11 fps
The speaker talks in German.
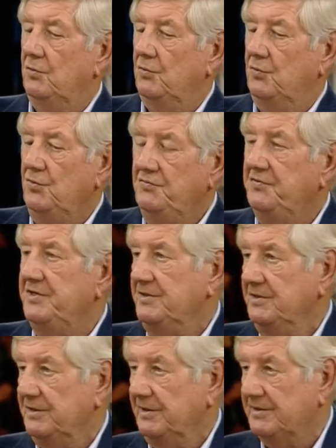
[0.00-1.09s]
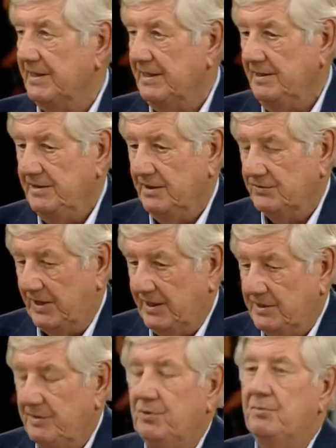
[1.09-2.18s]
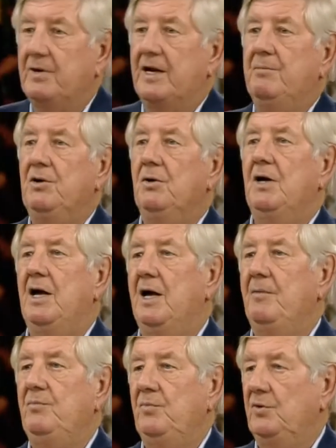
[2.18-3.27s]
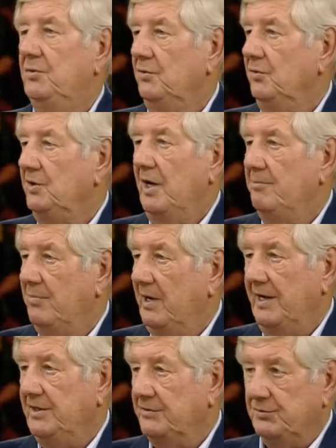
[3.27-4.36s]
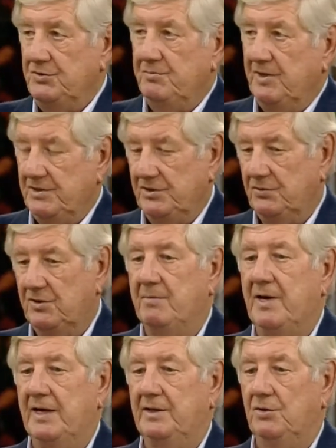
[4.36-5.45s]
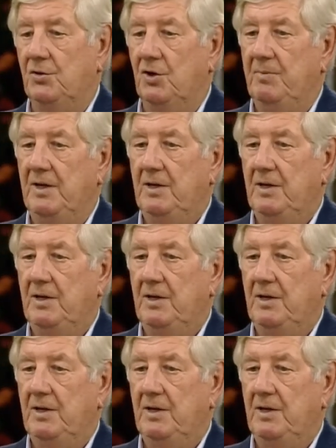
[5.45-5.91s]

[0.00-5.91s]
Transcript: unwissenden Seelen, die also echte Probleme noch haben in irgendeinem Bereich, zwischenmenschlich oder am eigenen Körper,